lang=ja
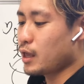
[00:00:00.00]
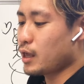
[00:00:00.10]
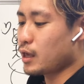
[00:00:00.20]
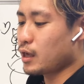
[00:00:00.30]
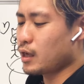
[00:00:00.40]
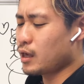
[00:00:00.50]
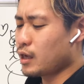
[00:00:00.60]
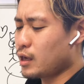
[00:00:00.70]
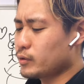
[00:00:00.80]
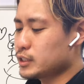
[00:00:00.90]

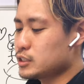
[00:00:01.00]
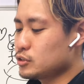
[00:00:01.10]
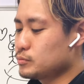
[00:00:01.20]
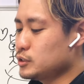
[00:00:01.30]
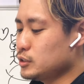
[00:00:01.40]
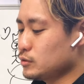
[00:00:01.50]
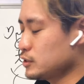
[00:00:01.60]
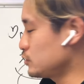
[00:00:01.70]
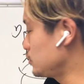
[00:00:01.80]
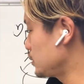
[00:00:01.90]
えー、私の無二
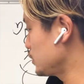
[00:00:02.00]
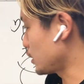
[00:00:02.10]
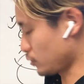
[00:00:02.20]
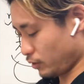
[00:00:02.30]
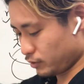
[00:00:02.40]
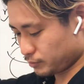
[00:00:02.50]
の友人だと。